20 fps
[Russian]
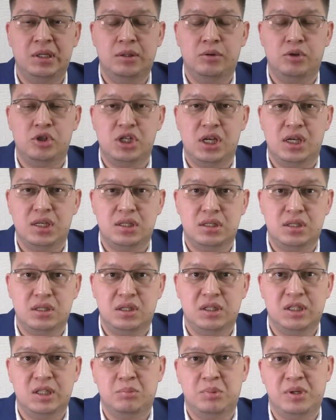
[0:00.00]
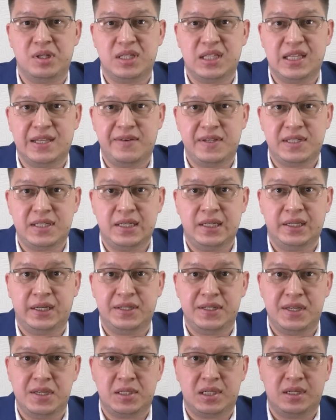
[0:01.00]
участие и представители
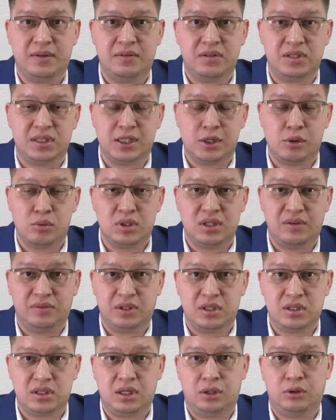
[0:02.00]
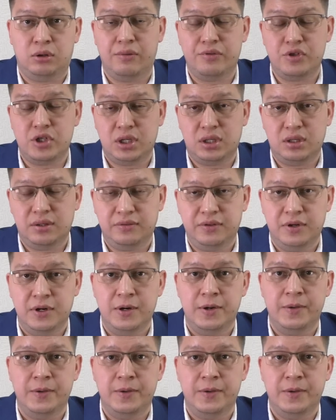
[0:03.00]
Российского союза автостраховщиков,